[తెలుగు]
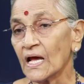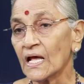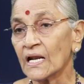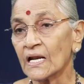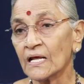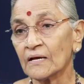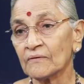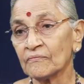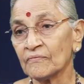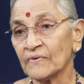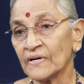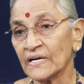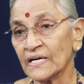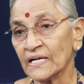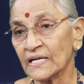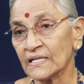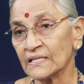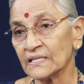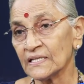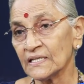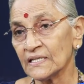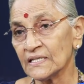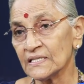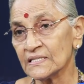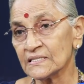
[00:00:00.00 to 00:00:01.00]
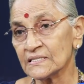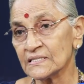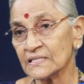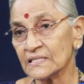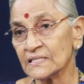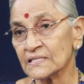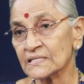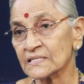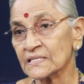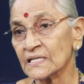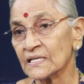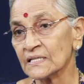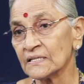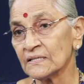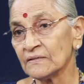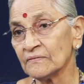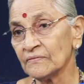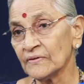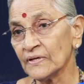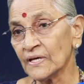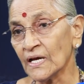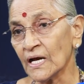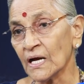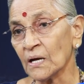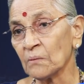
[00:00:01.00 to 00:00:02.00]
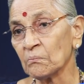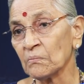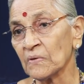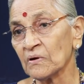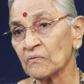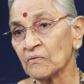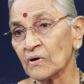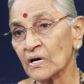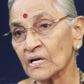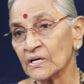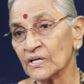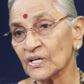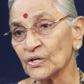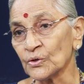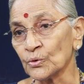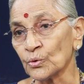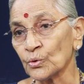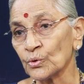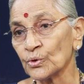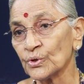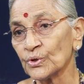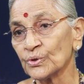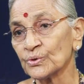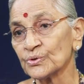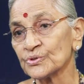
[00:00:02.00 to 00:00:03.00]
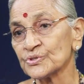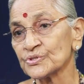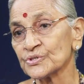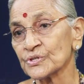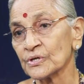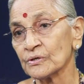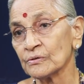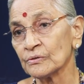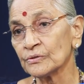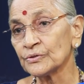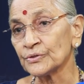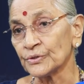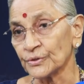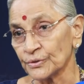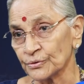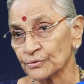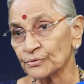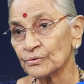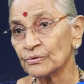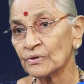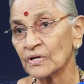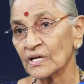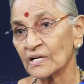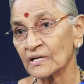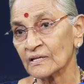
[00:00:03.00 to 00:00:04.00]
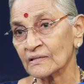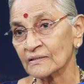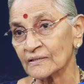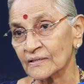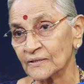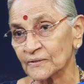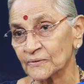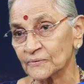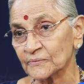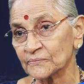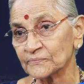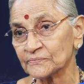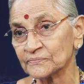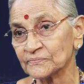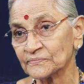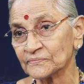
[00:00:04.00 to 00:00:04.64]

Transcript: అలా విడదీసి చదివి అమ్మవారిని నోటికొచ్చినట్టు తిడుతున్నారు అందరూ